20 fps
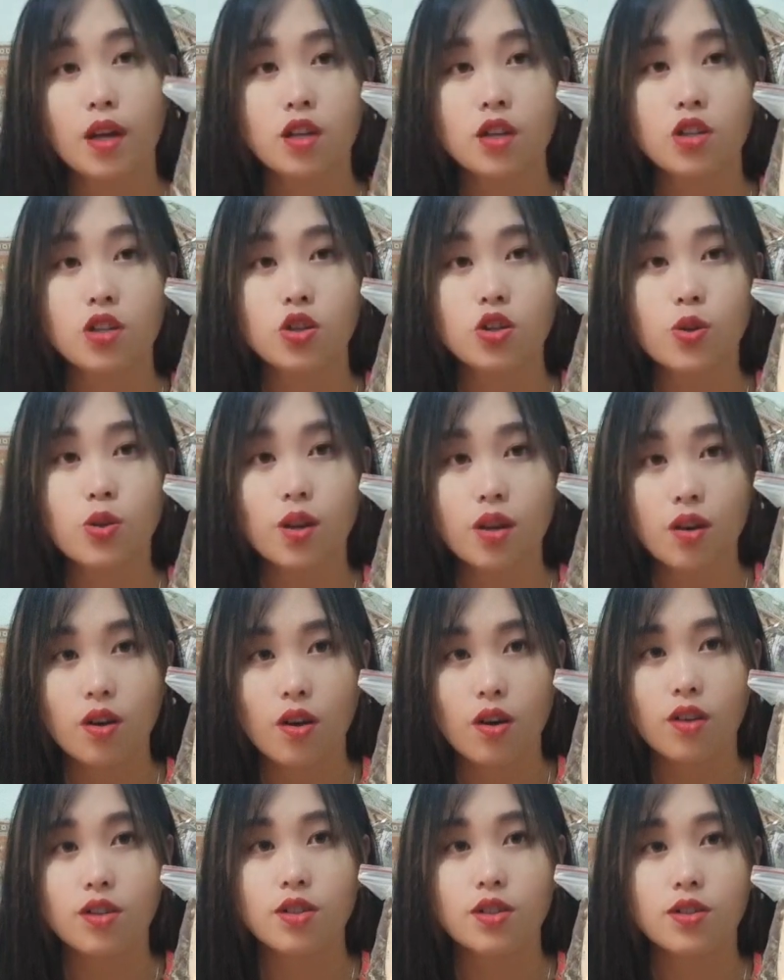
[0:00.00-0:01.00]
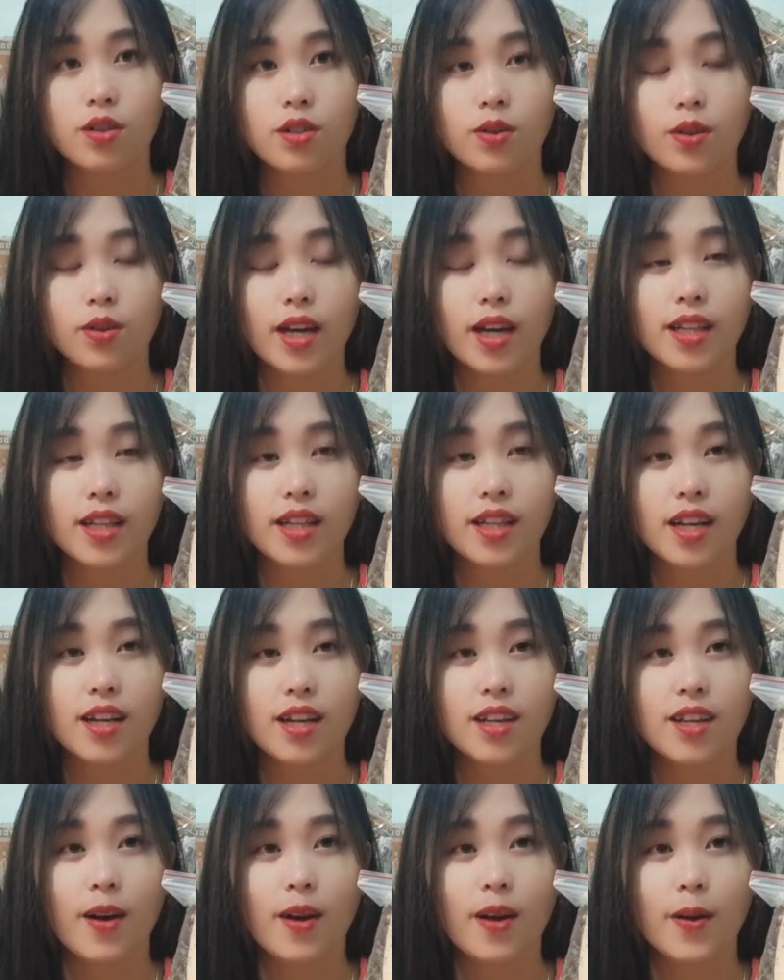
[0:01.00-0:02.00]
chua kho cho người tụi khen phía
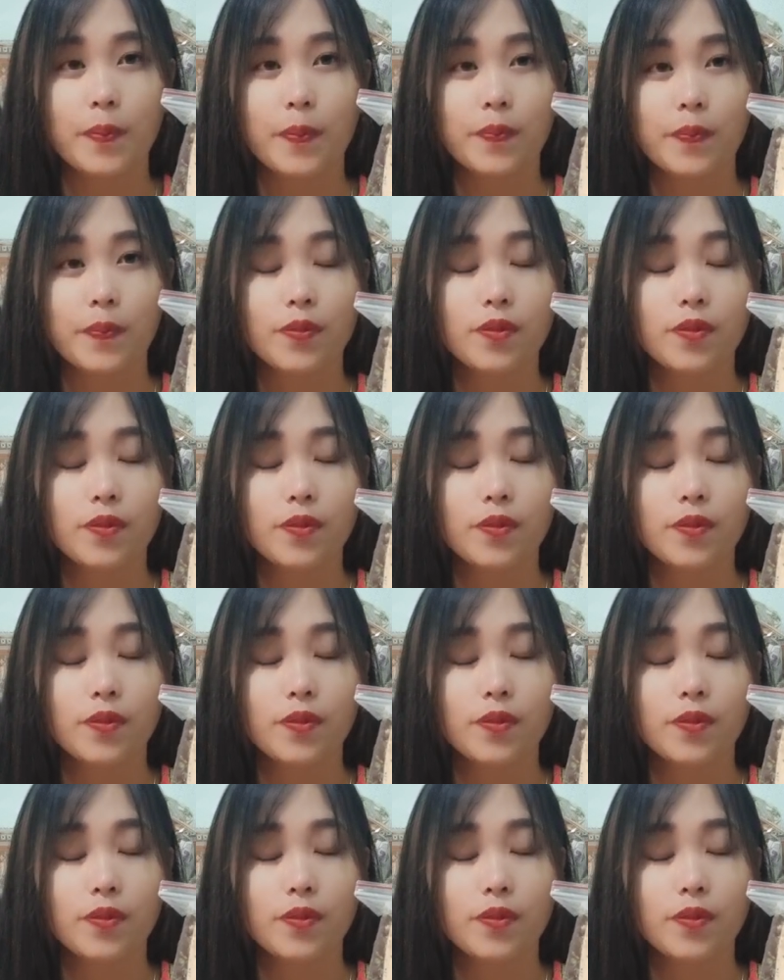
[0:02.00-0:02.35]
nó nhỏ